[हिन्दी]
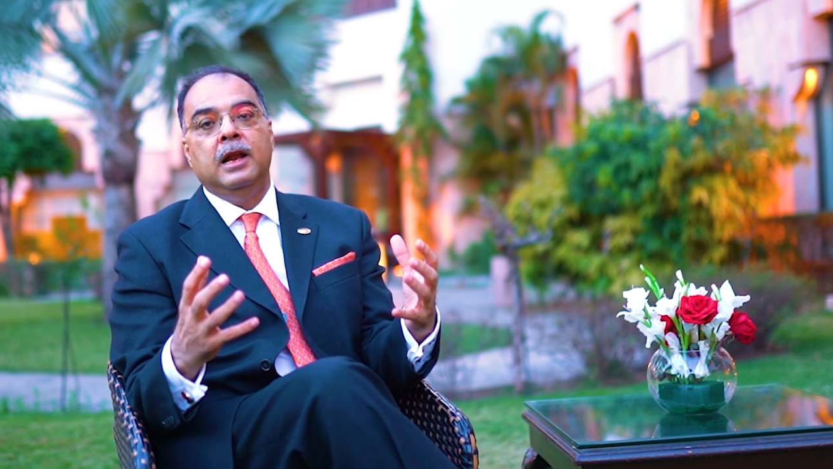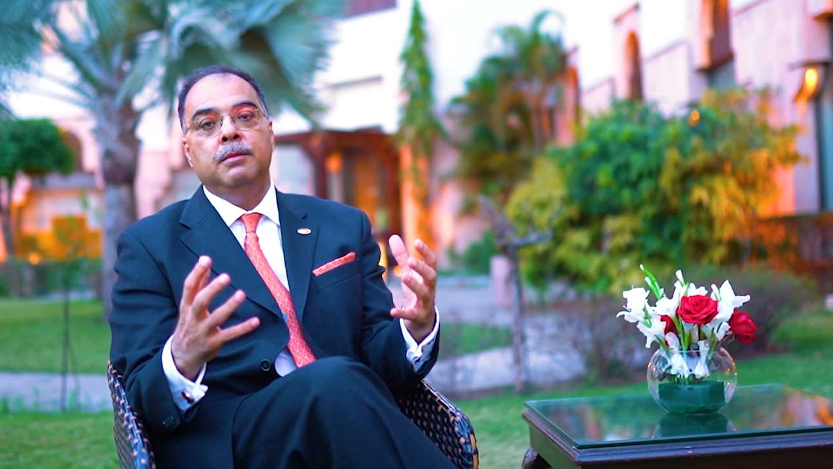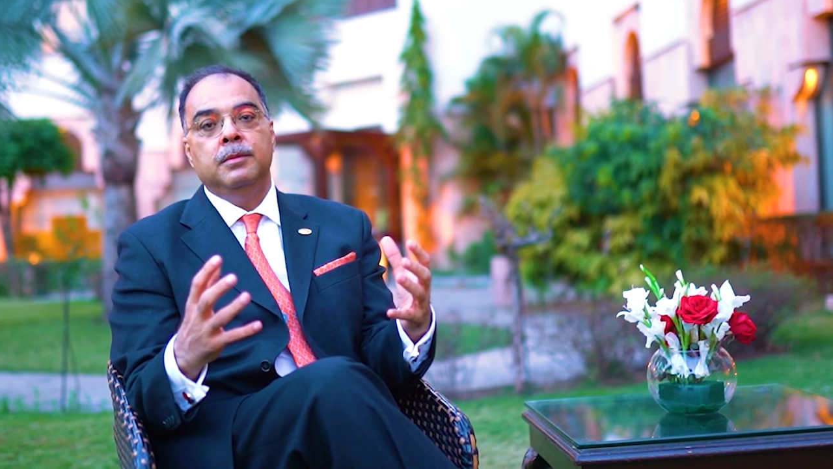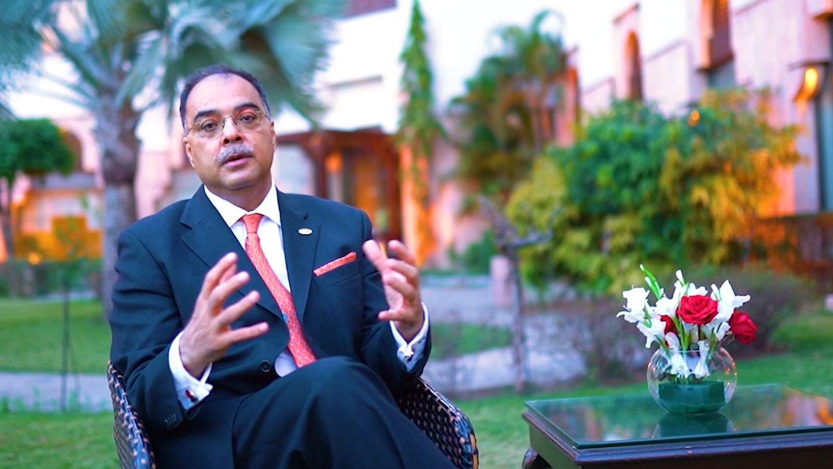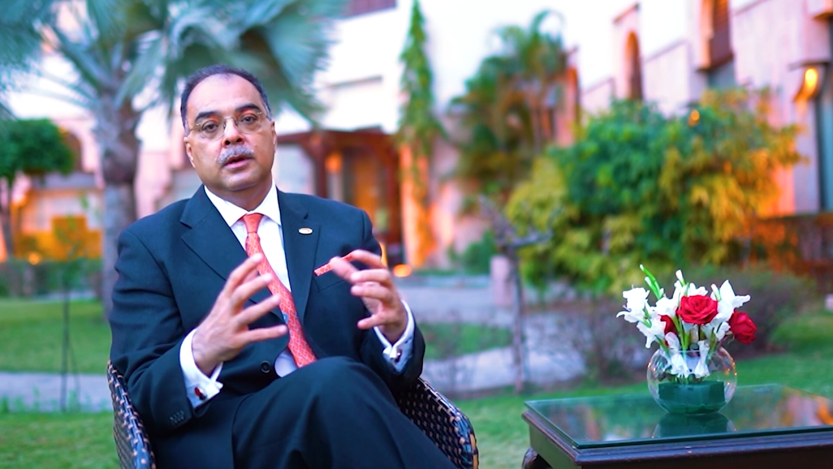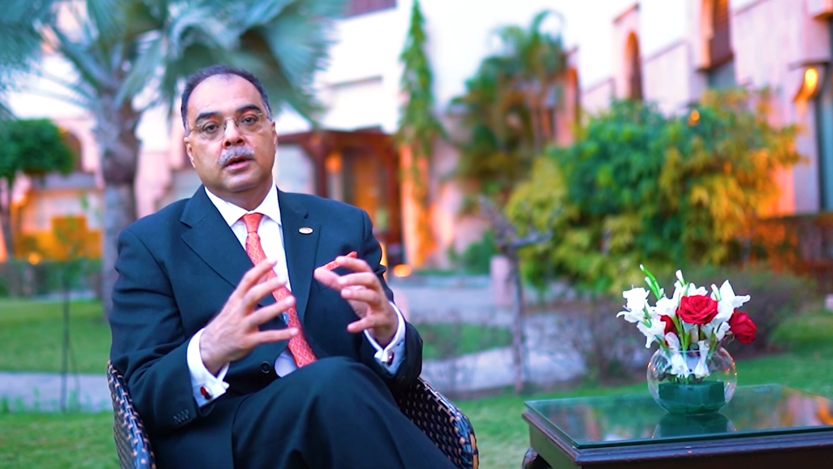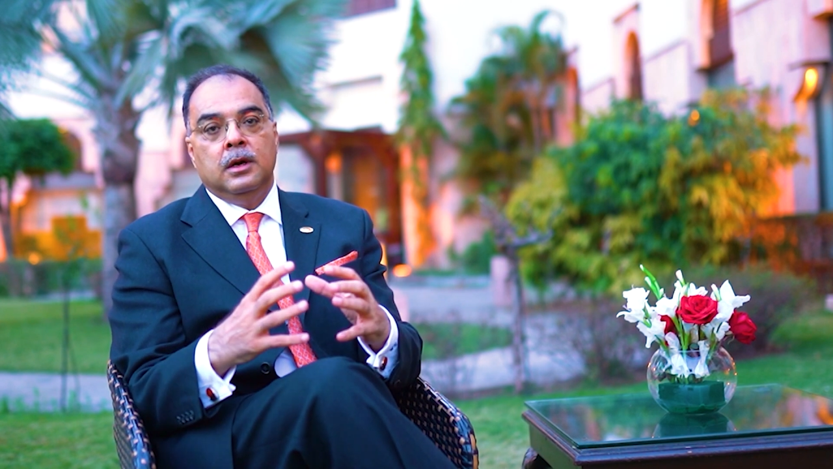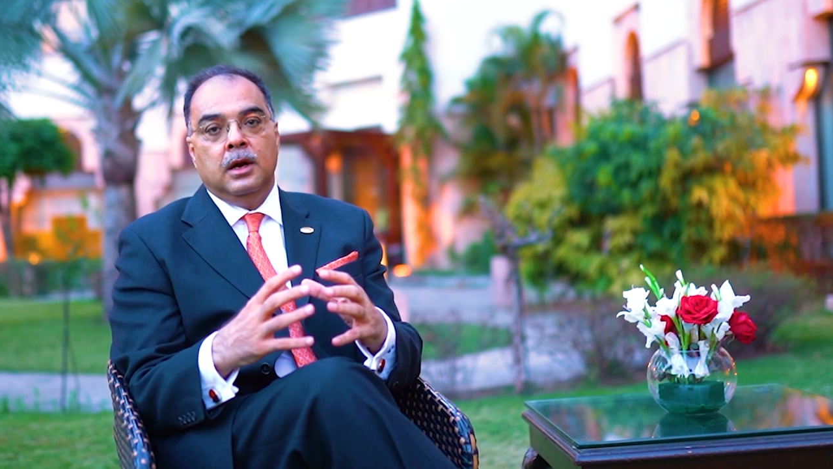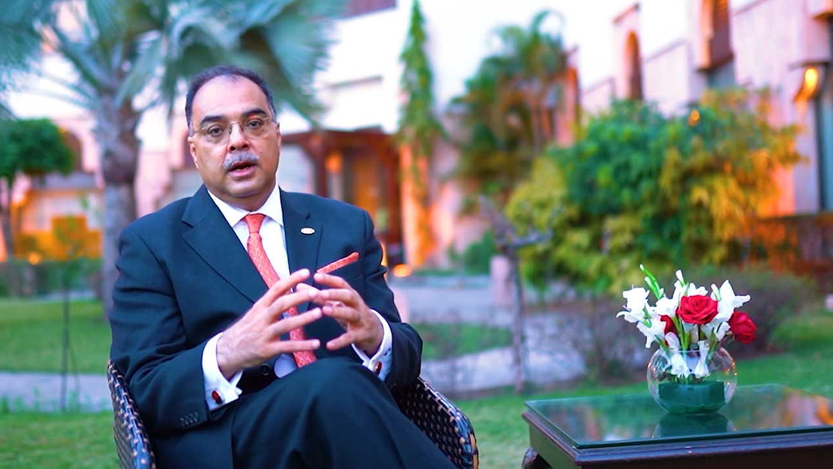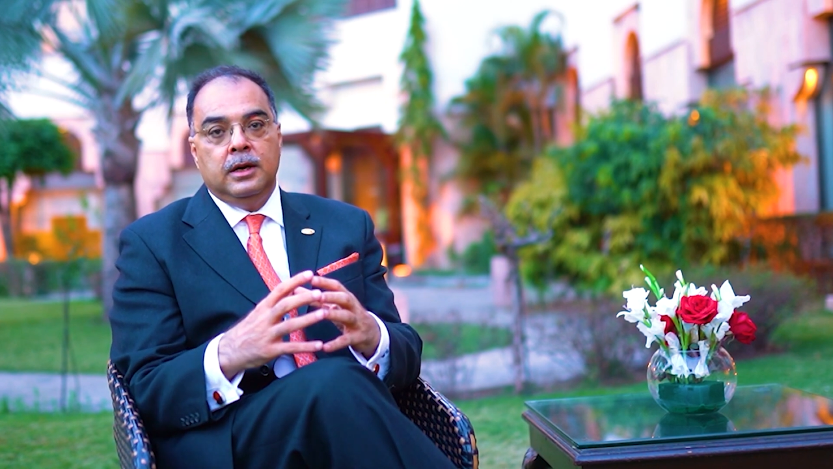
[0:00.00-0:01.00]

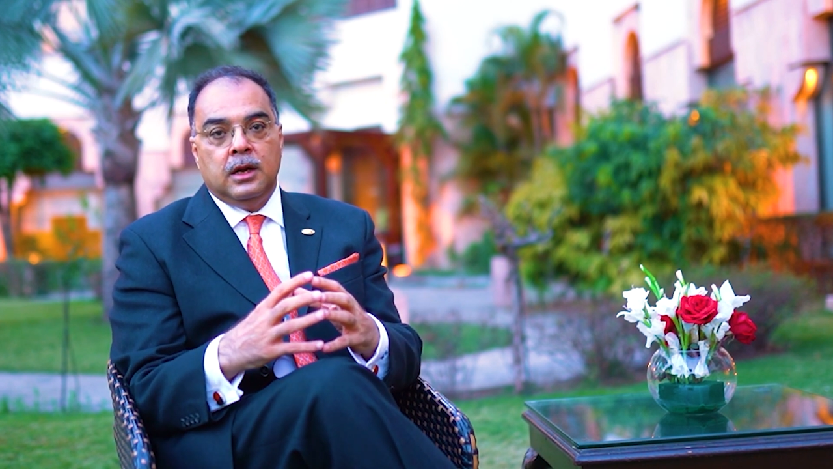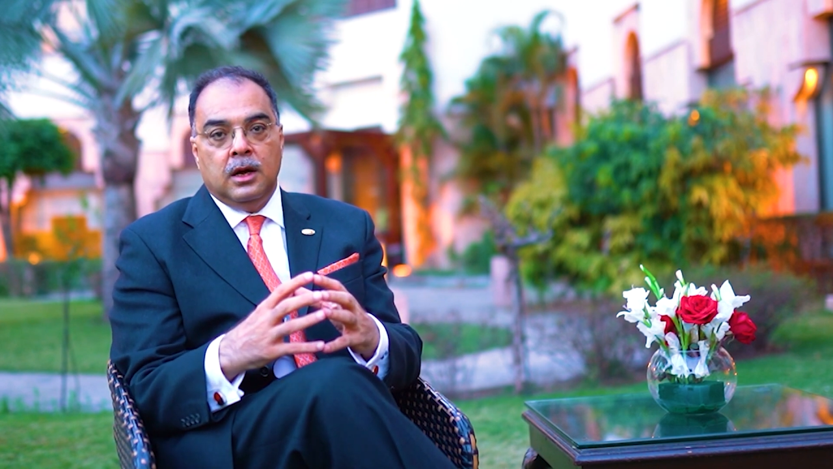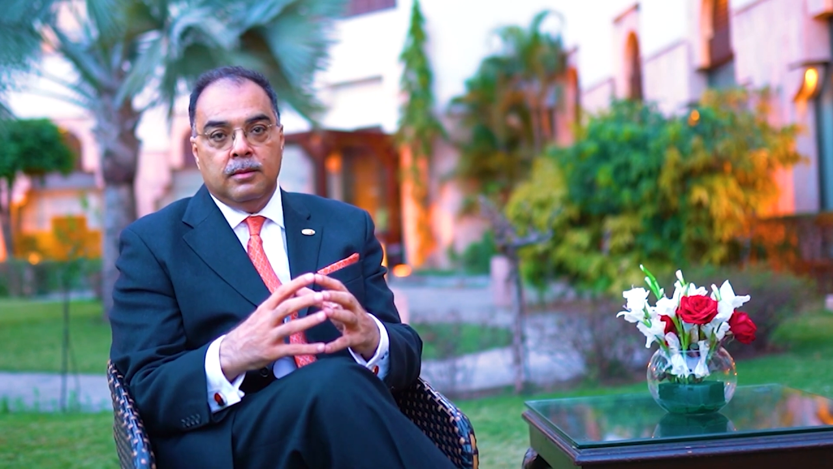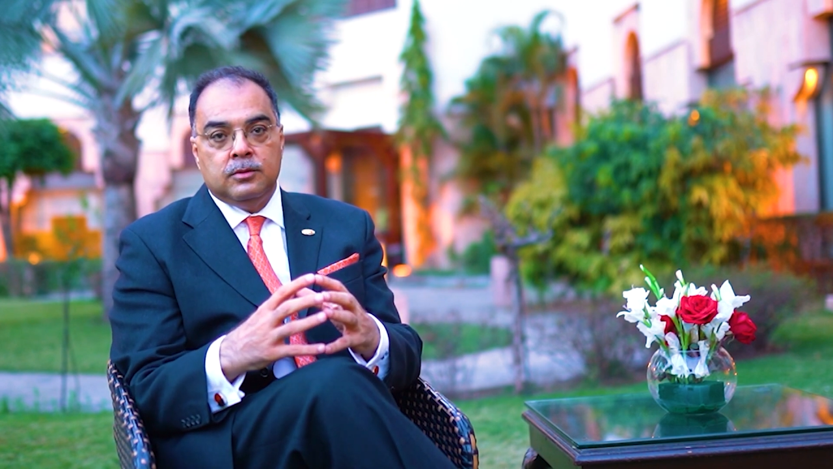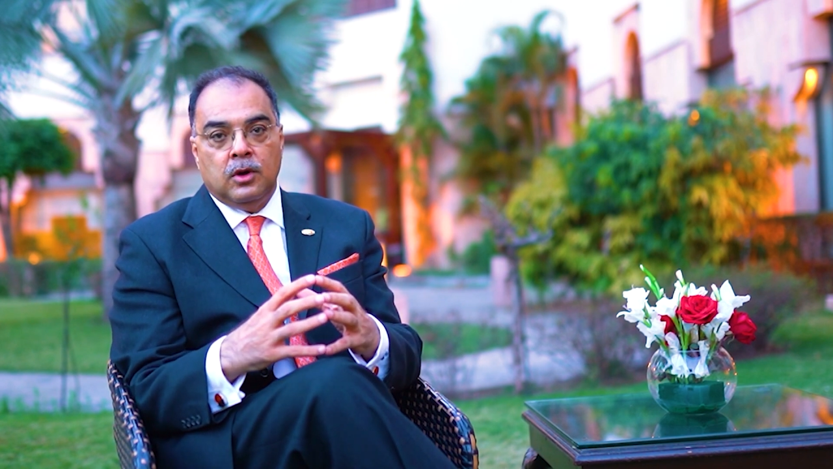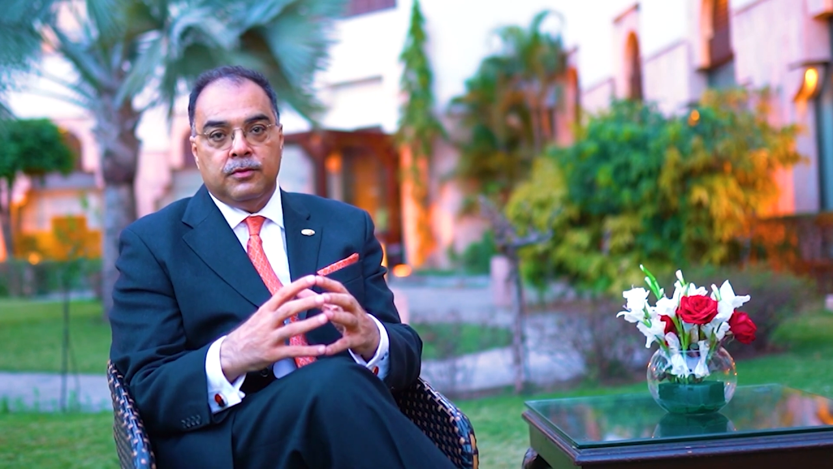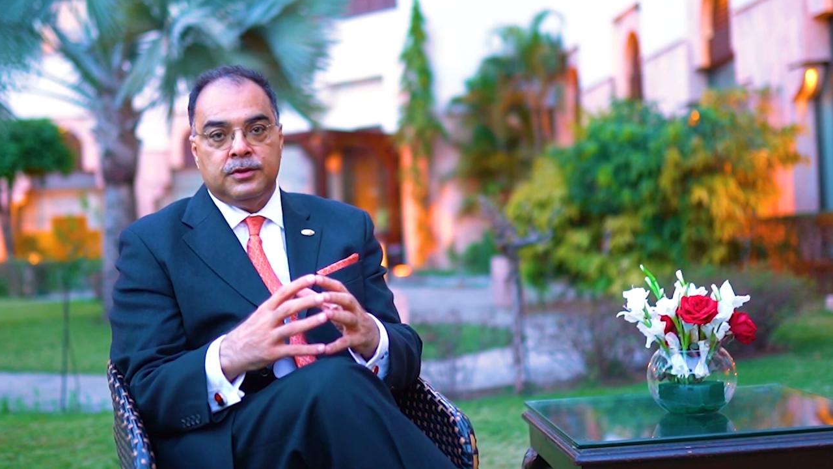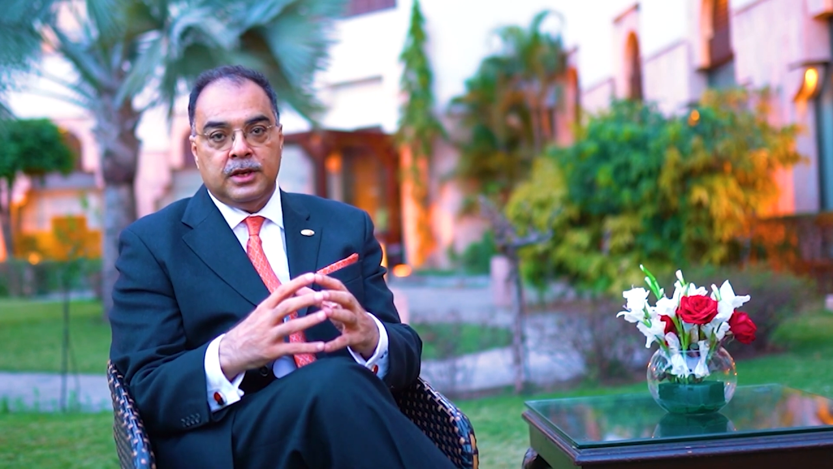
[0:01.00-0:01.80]
हेल्प इन टर्म्स ऑफ